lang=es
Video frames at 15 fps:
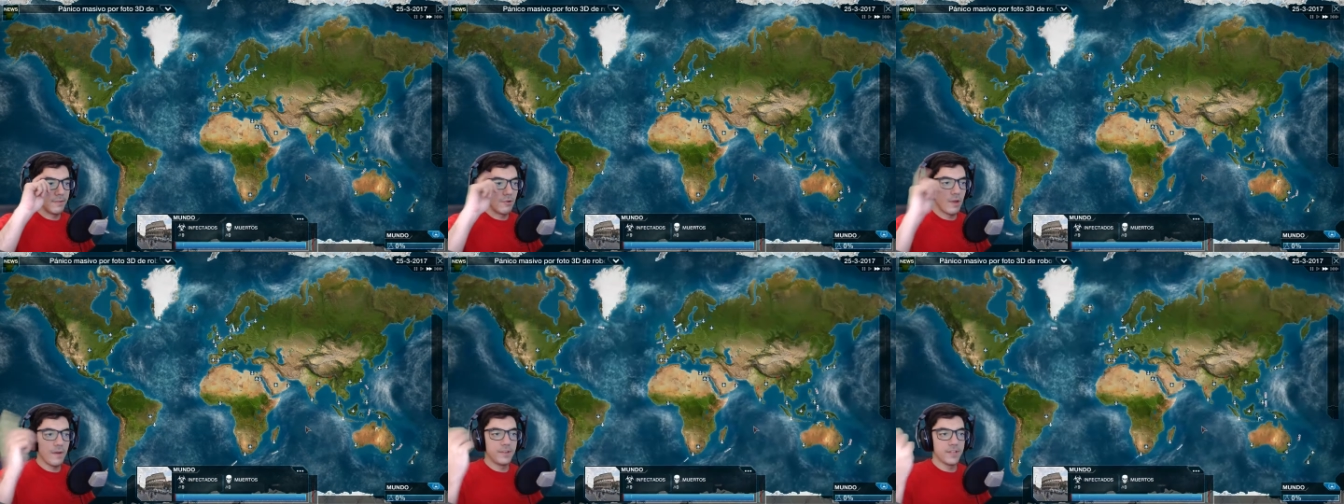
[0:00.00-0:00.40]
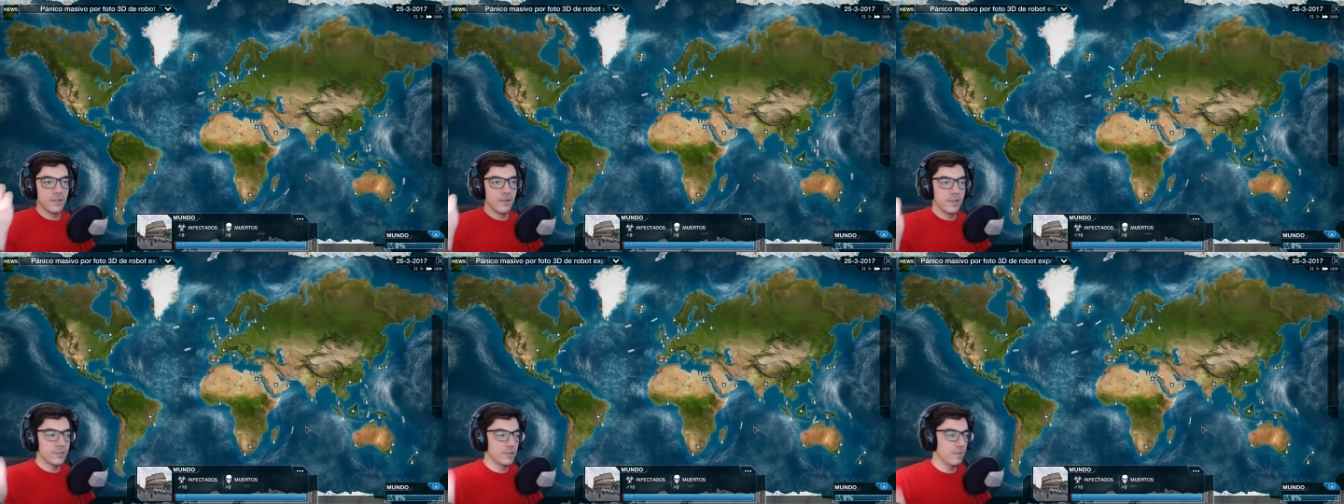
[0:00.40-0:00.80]
No he avisado
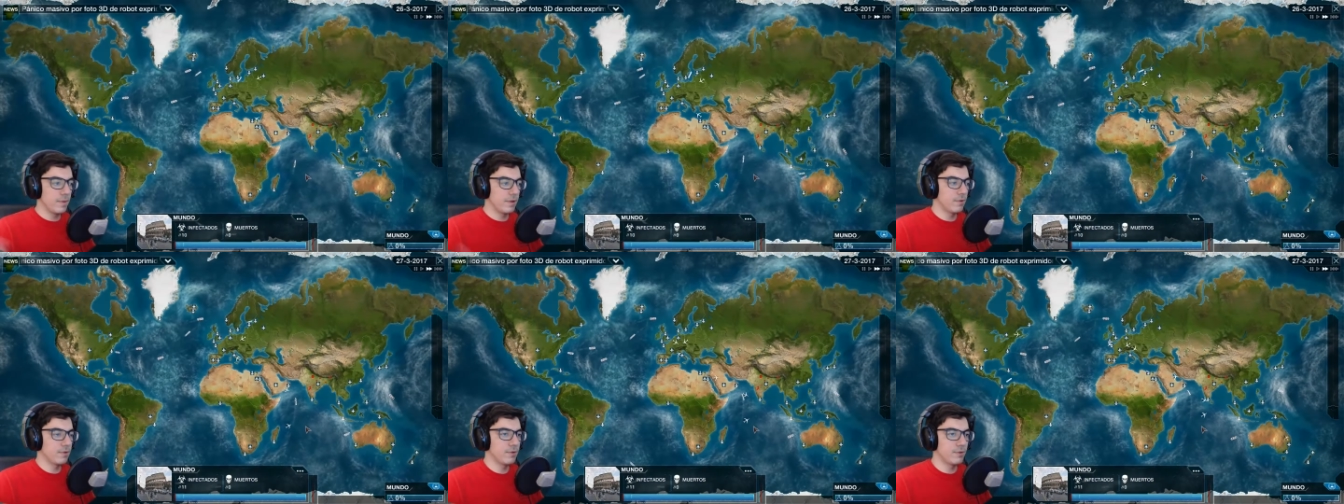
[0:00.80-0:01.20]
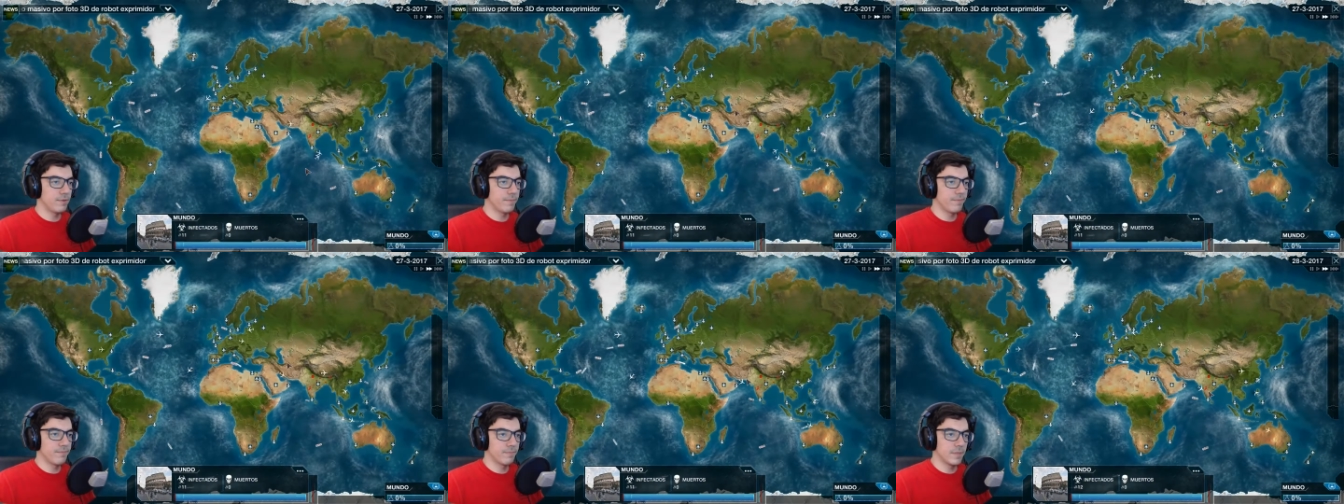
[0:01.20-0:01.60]
de eso, pero
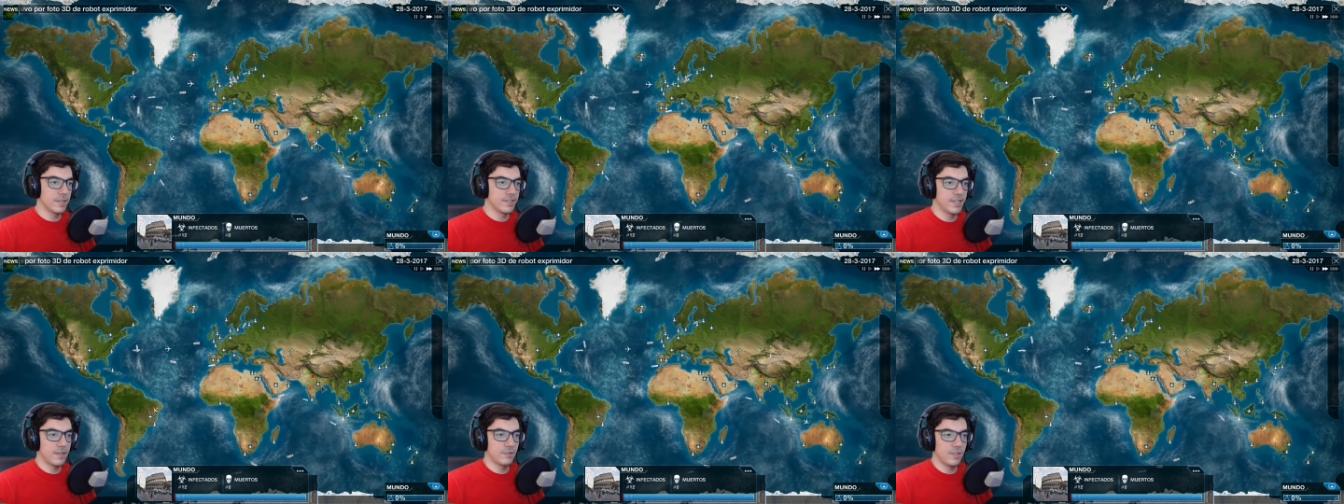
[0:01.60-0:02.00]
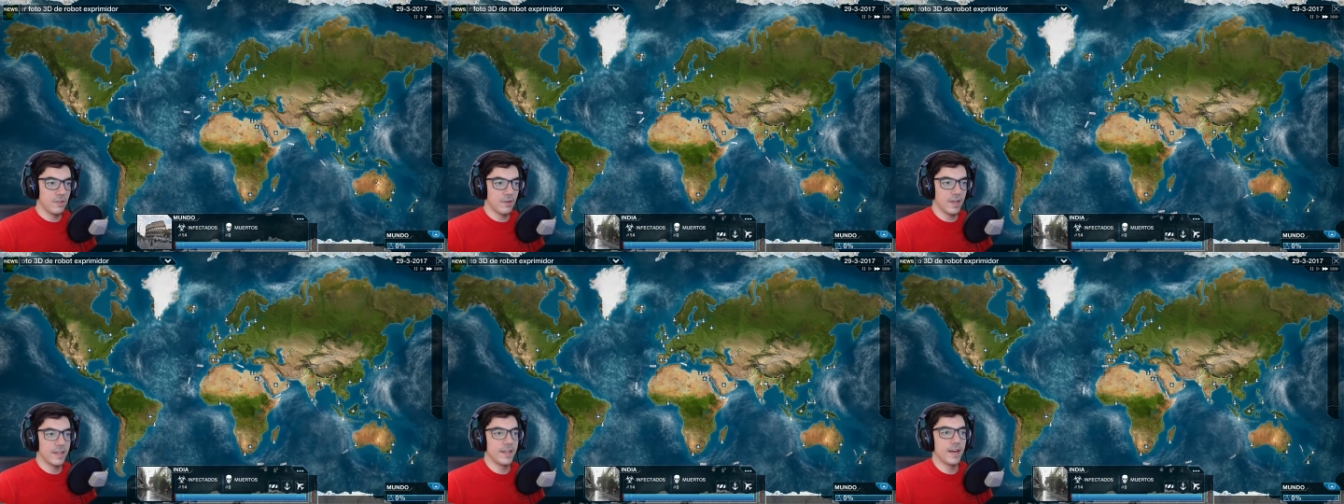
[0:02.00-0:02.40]
se ha notado
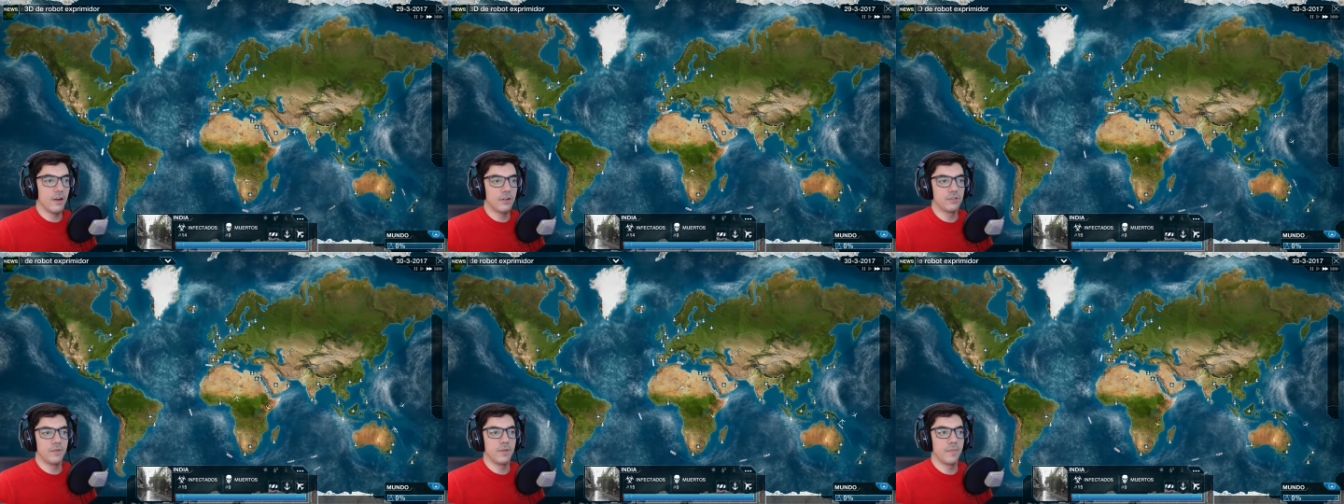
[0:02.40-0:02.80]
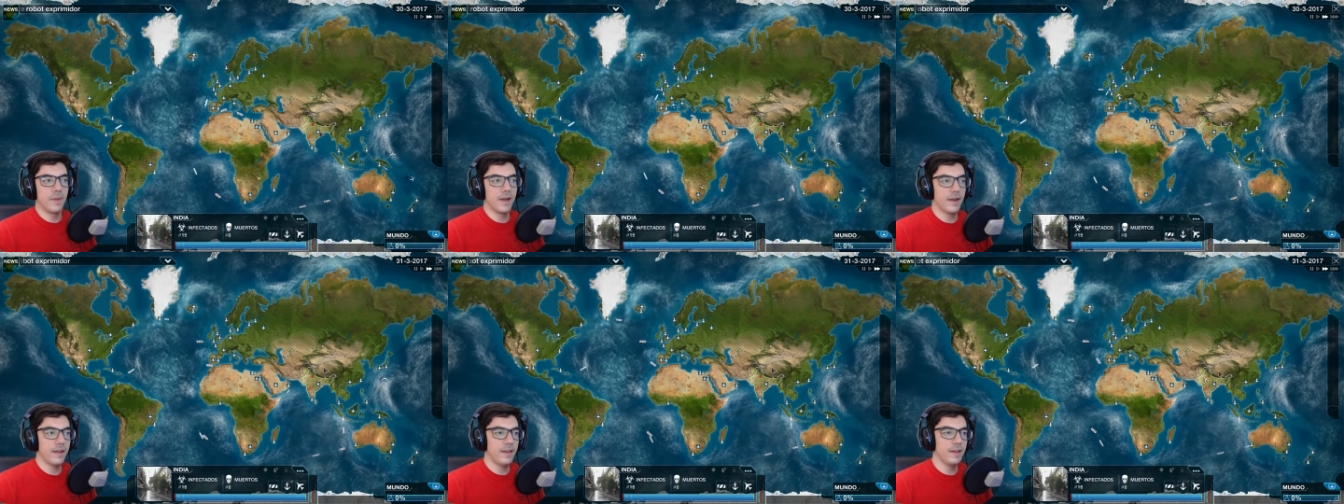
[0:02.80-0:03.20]
que he dejado de subir
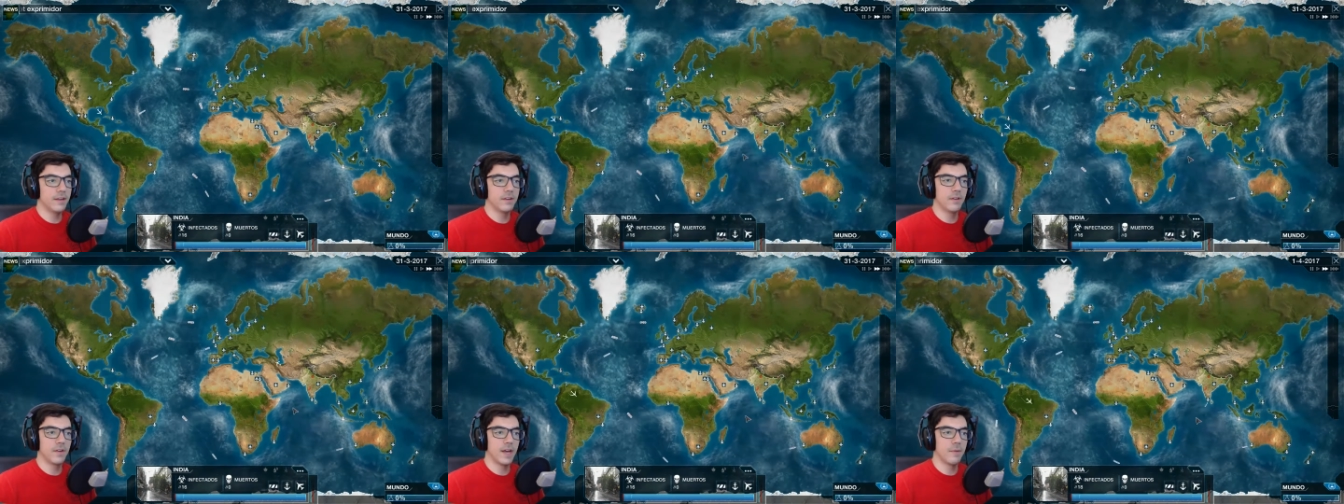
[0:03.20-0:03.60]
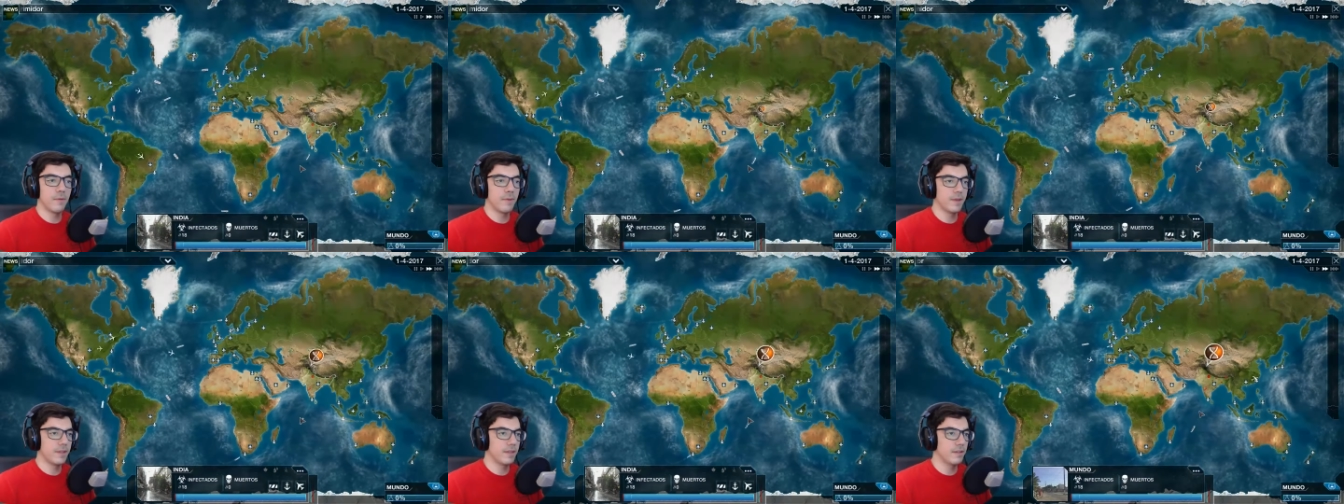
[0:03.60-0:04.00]
Plug Lo dejamos
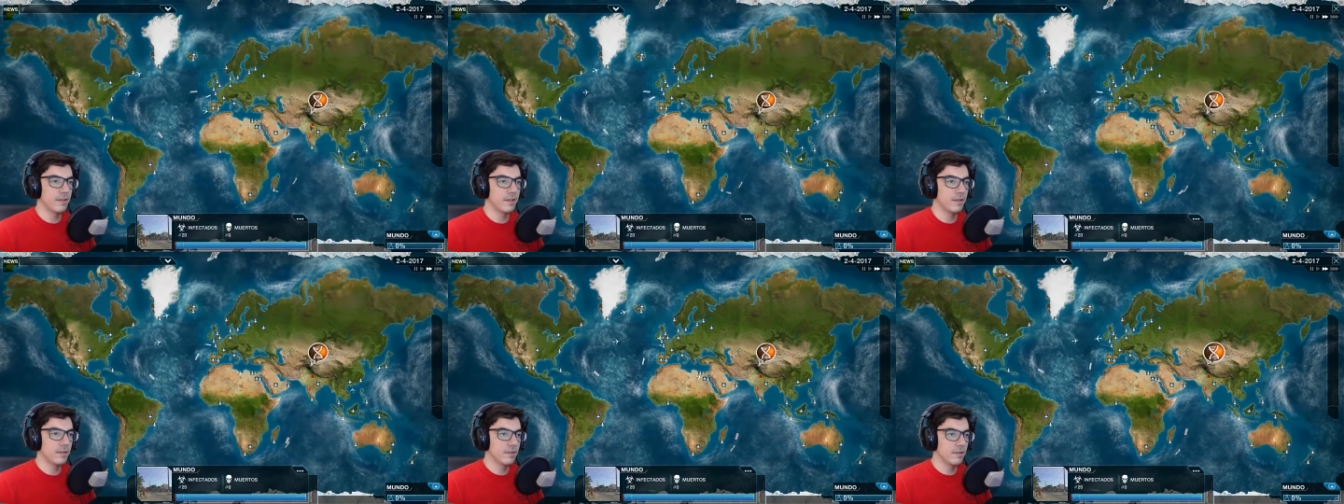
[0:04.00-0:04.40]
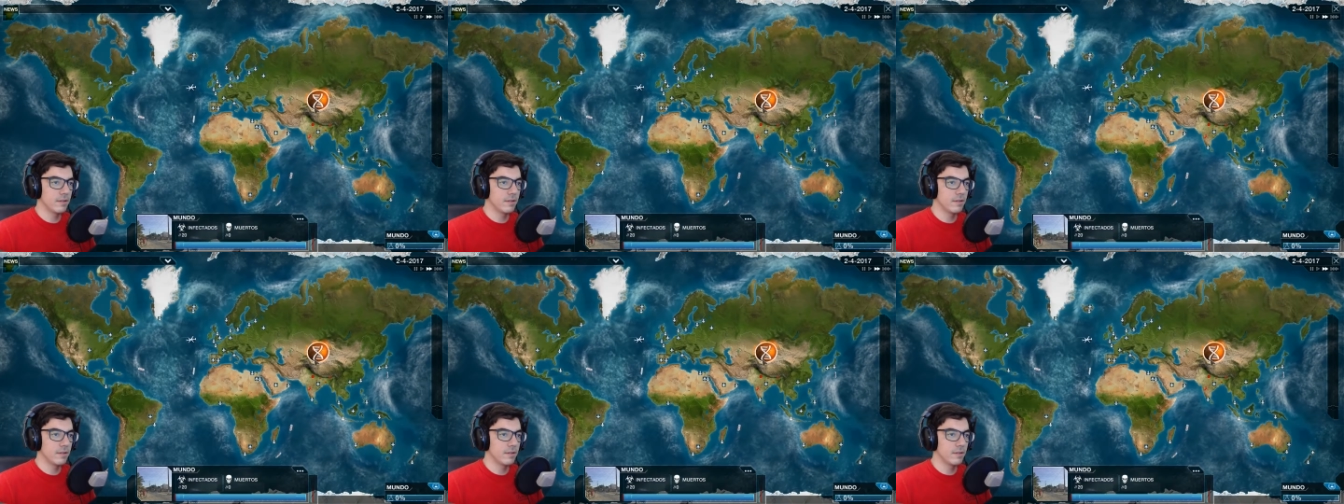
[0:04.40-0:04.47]
pendiente.